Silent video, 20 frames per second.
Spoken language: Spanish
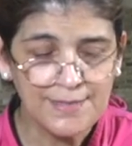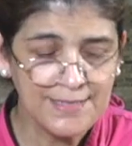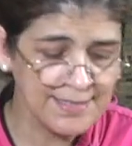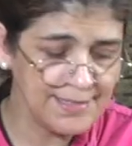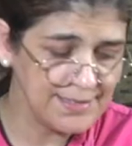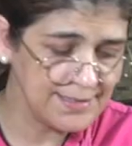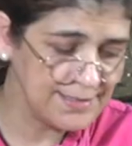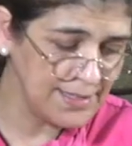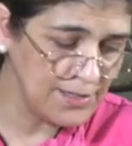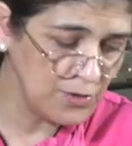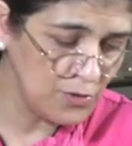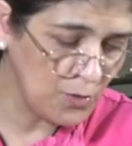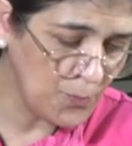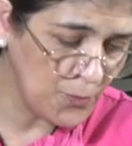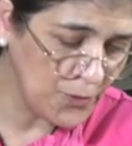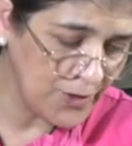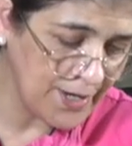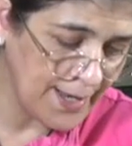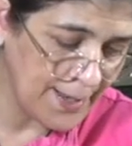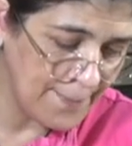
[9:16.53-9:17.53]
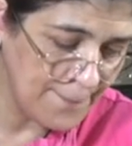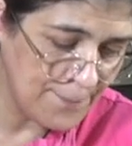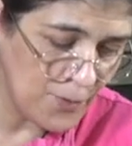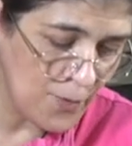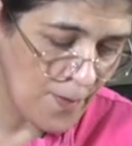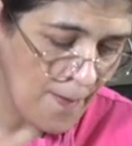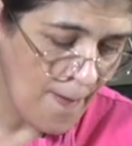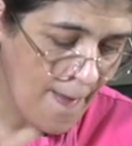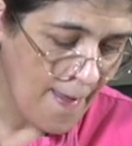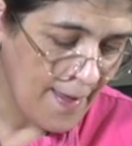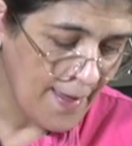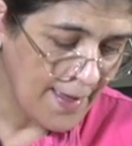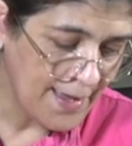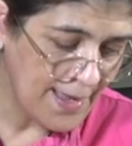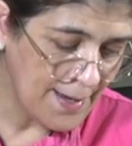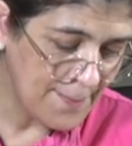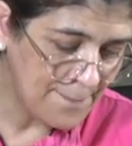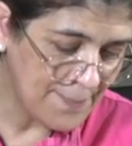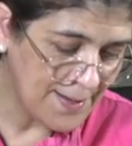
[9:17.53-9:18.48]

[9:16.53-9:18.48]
que tengo, por ejemplo, el